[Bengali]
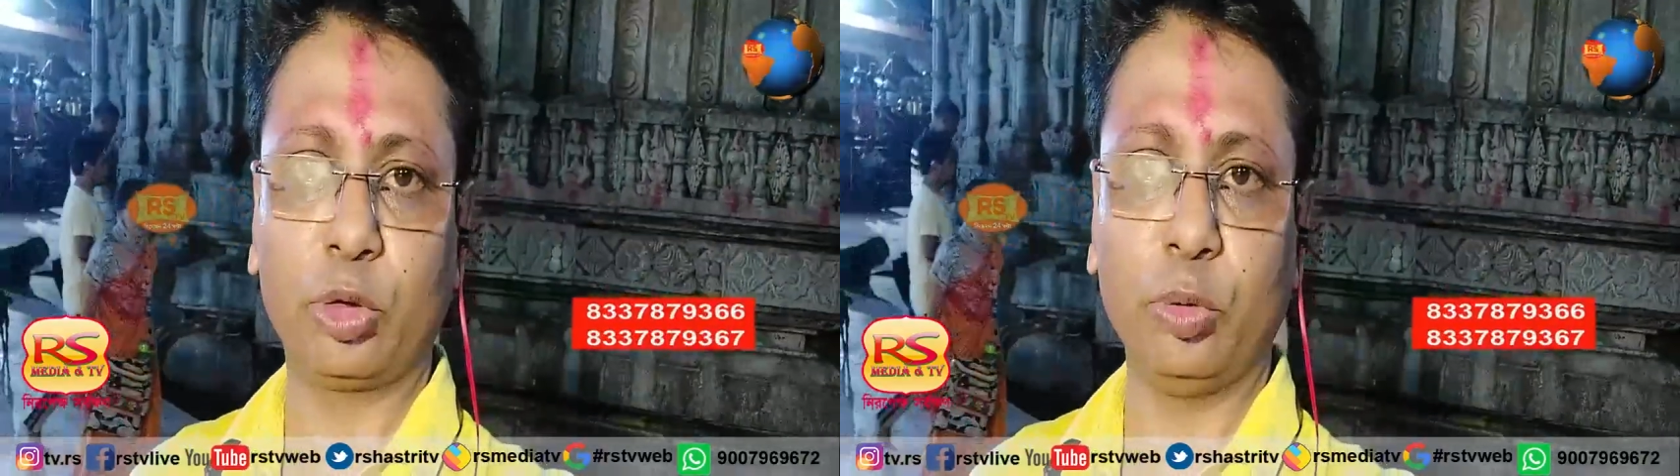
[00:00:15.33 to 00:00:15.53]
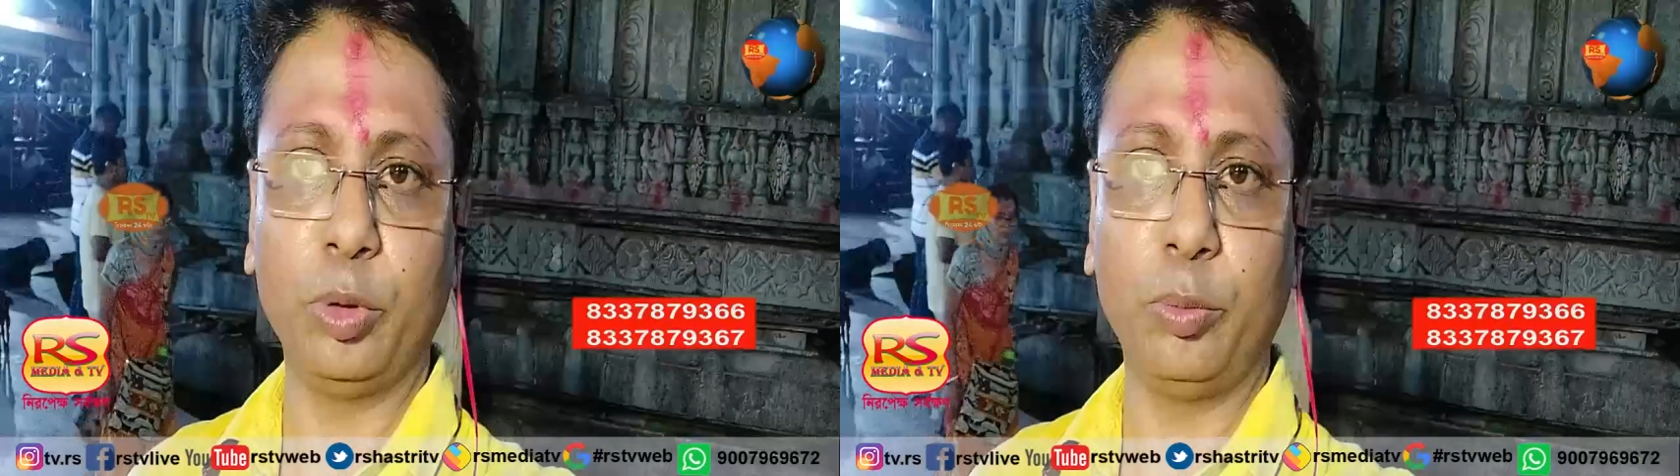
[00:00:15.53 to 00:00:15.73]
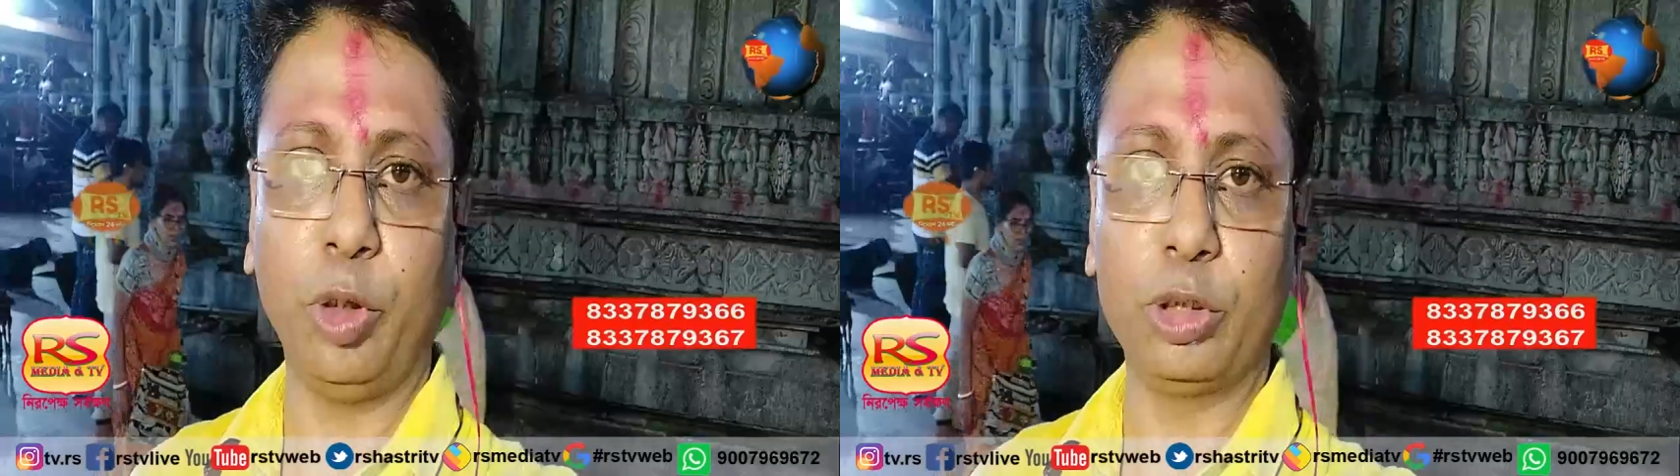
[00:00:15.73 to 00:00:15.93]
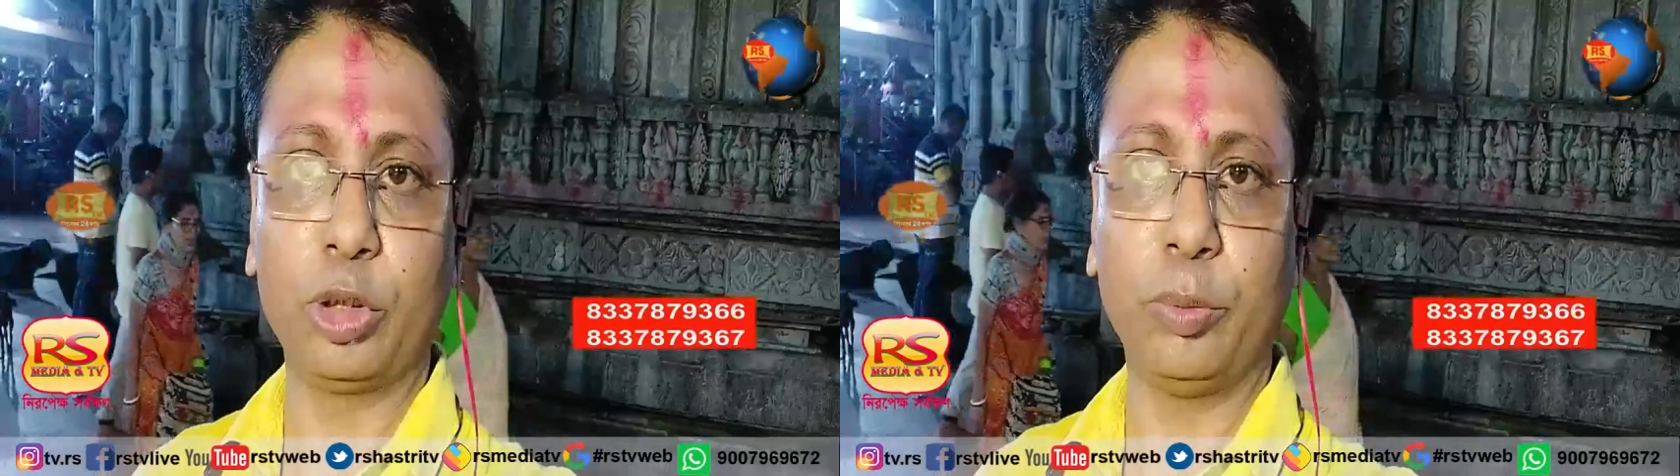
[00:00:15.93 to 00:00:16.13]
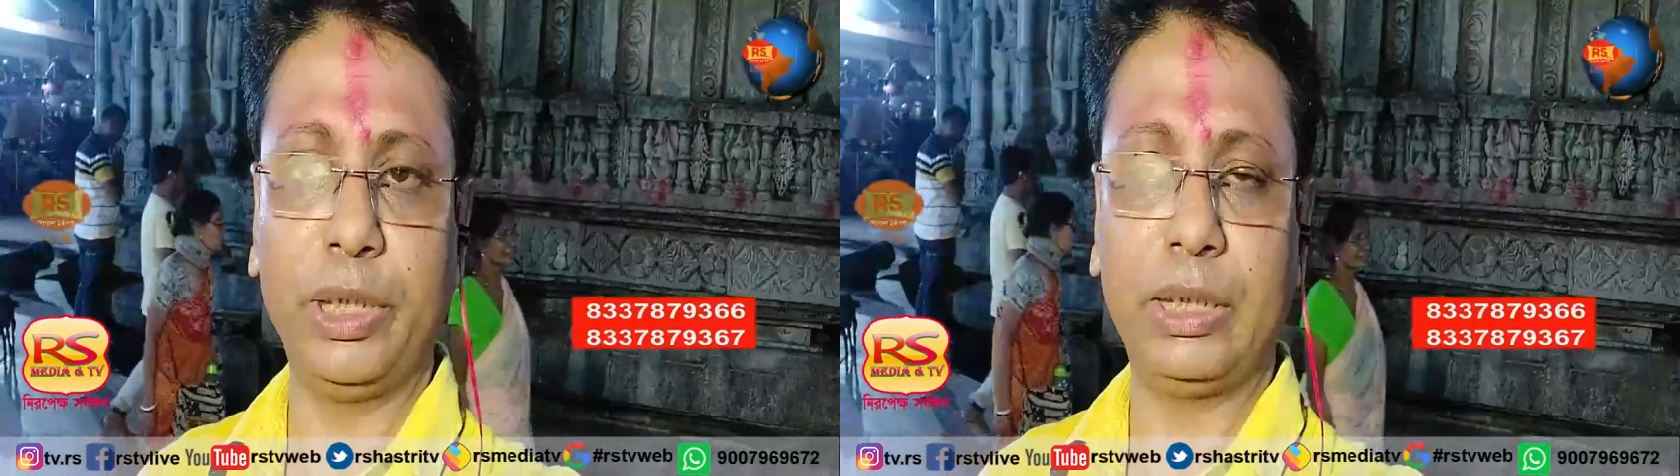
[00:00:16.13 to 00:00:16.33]
শুভ
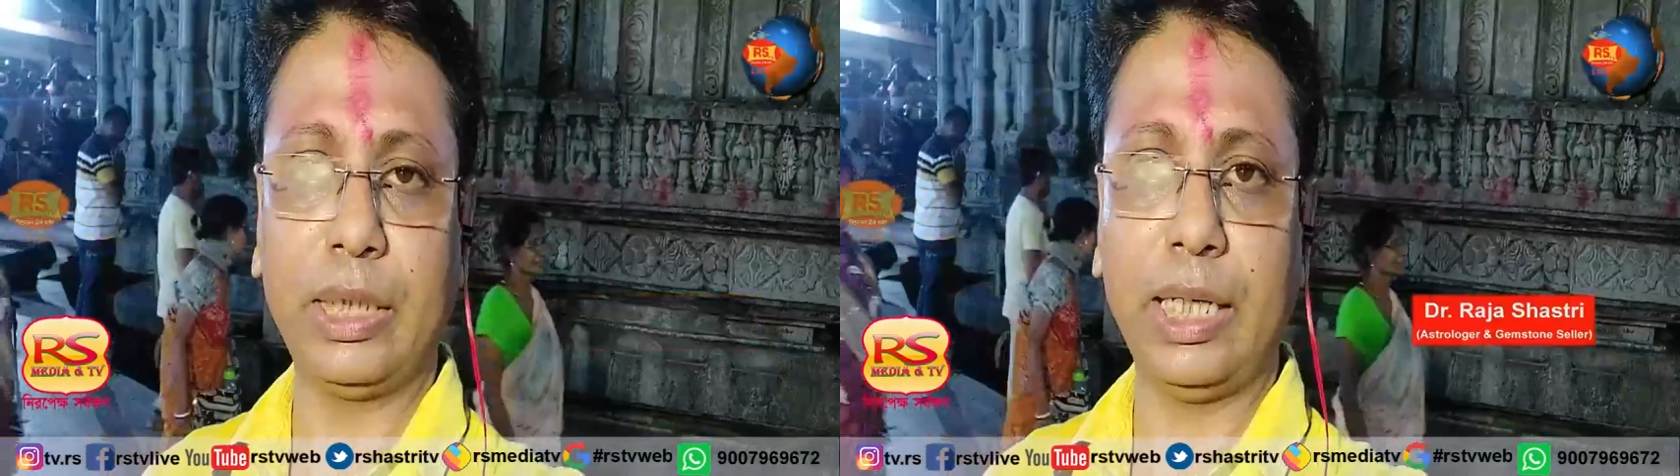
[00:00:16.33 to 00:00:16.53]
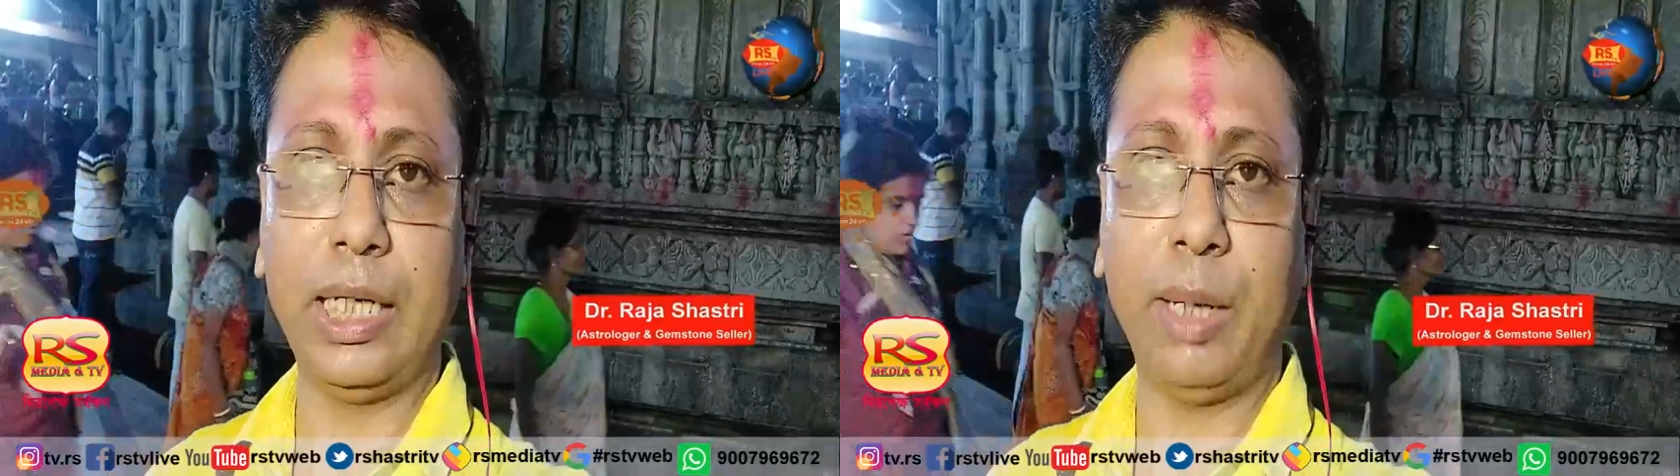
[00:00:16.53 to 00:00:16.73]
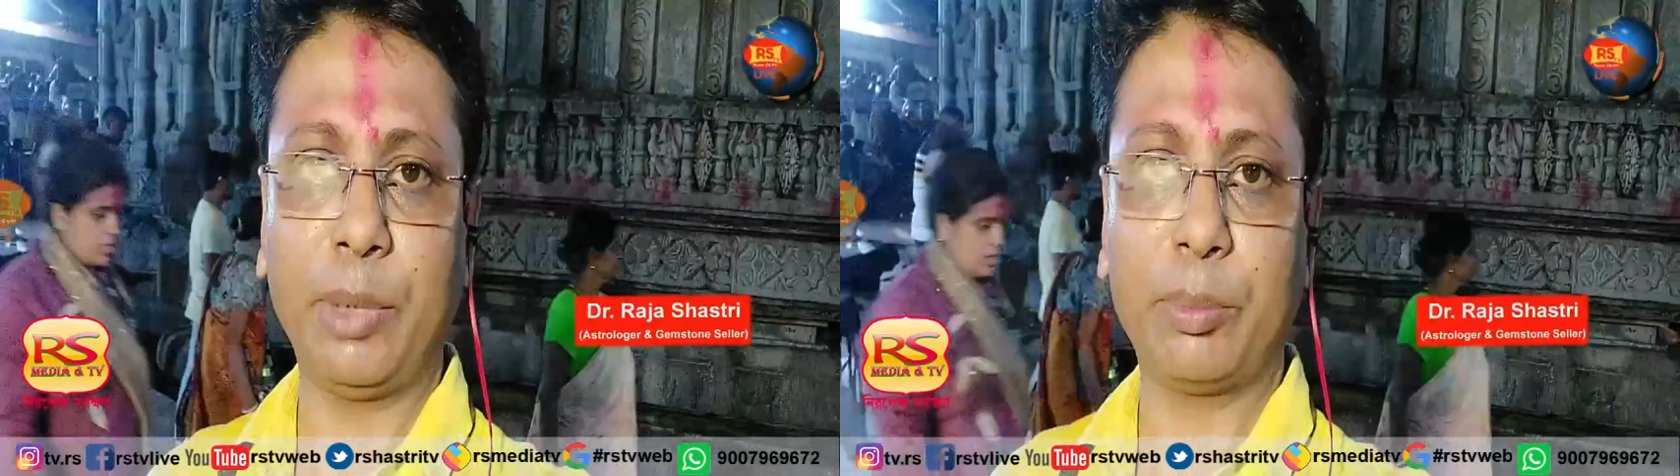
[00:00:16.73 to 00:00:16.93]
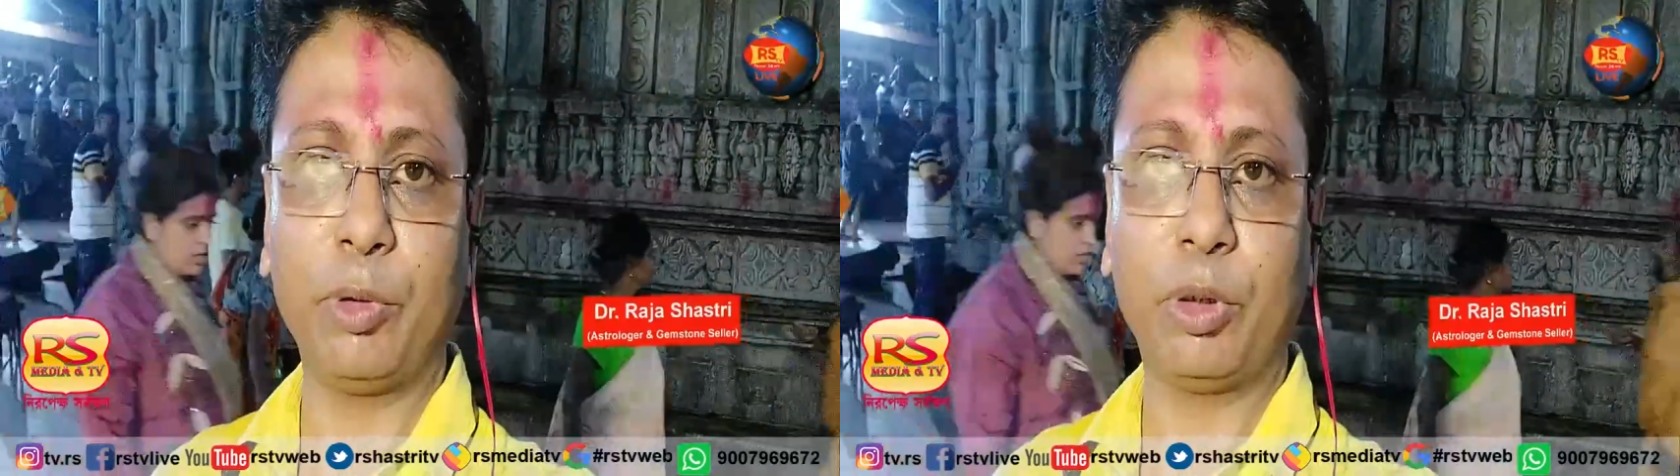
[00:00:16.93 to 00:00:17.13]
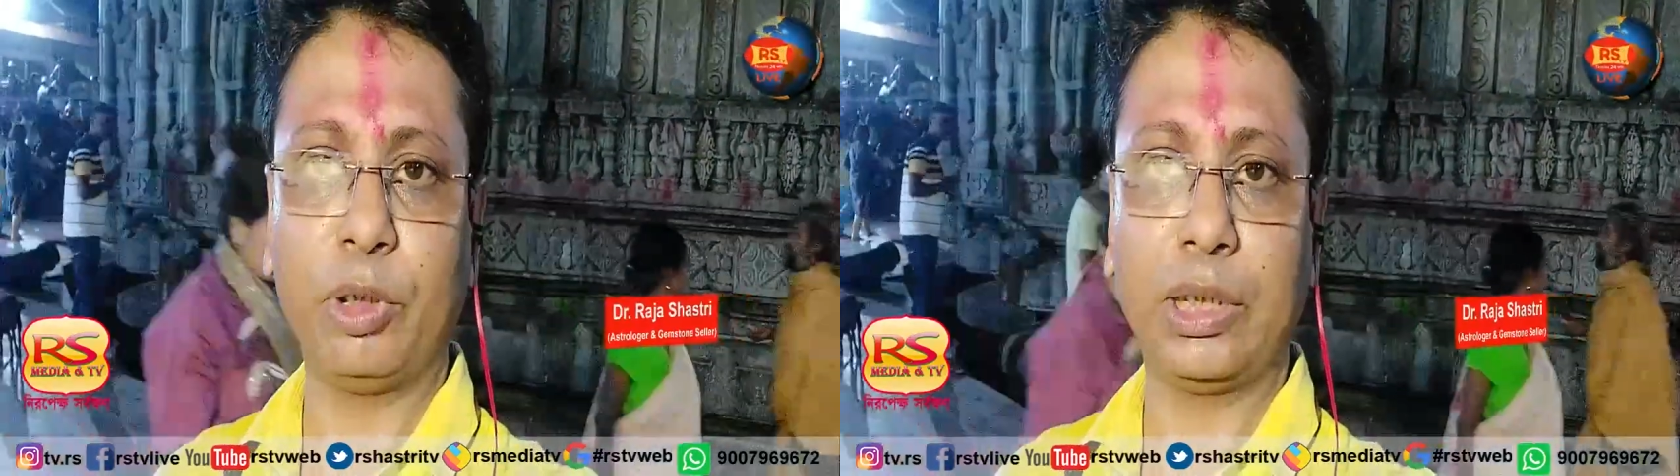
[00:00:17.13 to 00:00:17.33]
পঞ্চমী তাই আমার
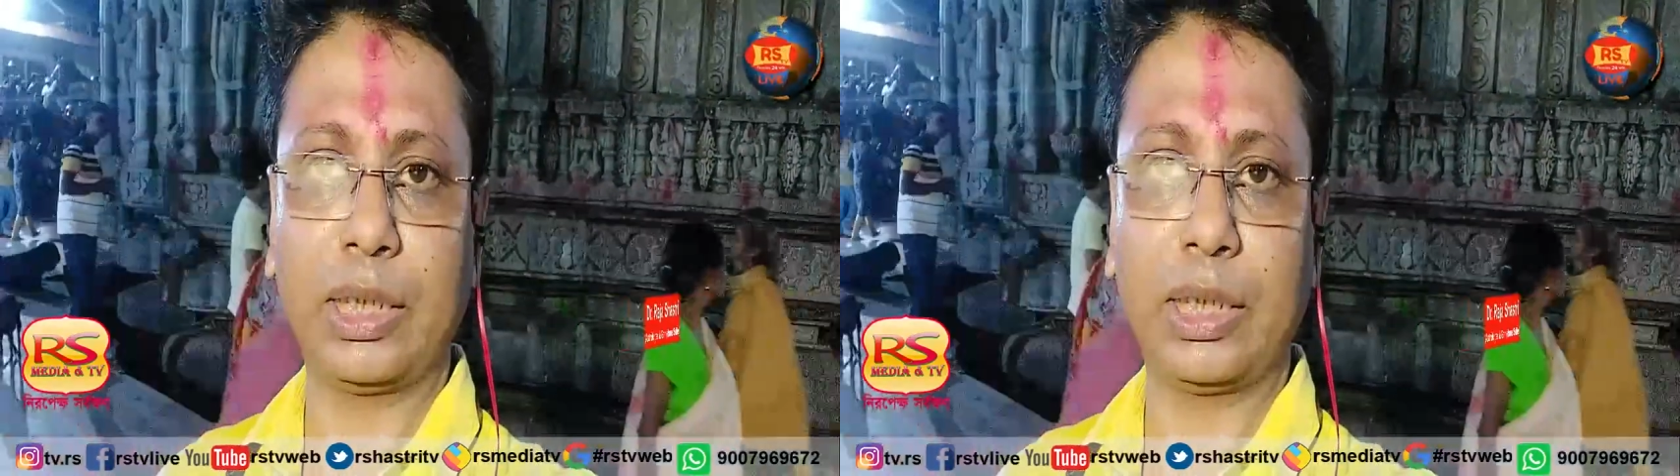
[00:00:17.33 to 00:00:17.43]
পক্ষ